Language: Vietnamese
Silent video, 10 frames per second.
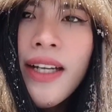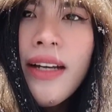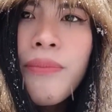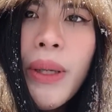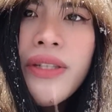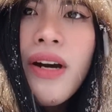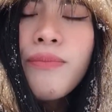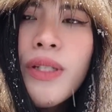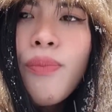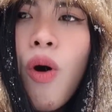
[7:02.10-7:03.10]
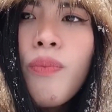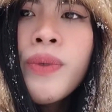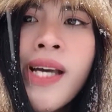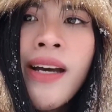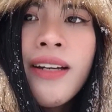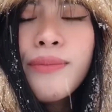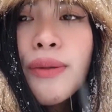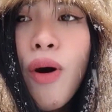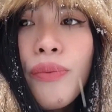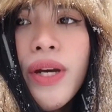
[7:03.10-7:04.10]
bây giờ 11
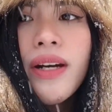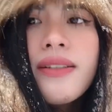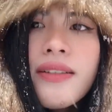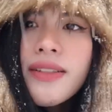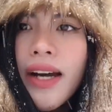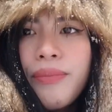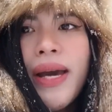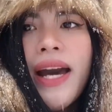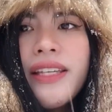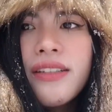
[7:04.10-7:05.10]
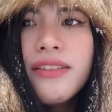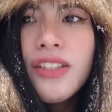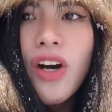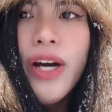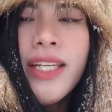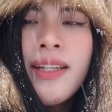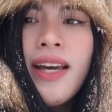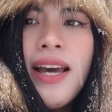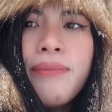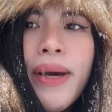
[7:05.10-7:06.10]
11 giờ rưỡi trưa gần 12 giờ trưa rồi
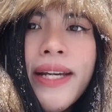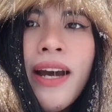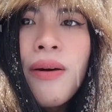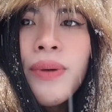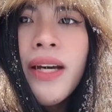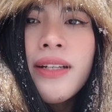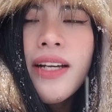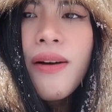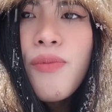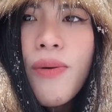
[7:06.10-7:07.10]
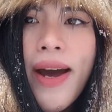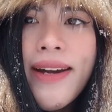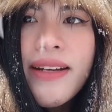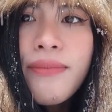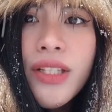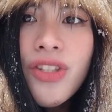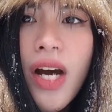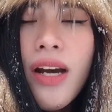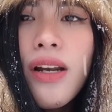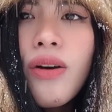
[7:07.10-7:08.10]
mà không hề có một ánh nắng mặt
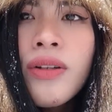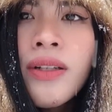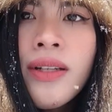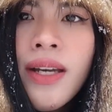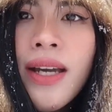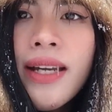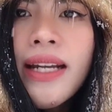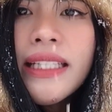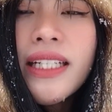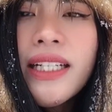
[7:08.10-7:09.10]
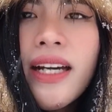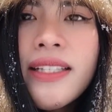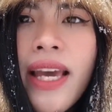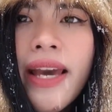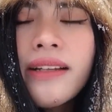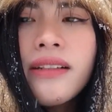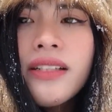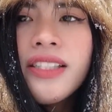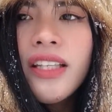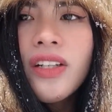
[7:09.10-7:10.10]
trời luôn đây giờ có nhà cửa
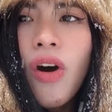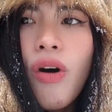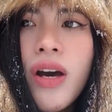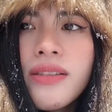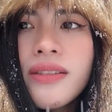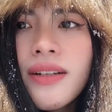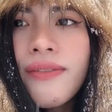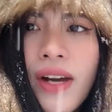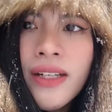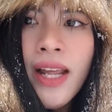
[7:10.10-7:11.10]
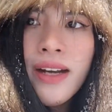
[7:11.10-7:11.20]
siêu cổ hết sức là vắng lặng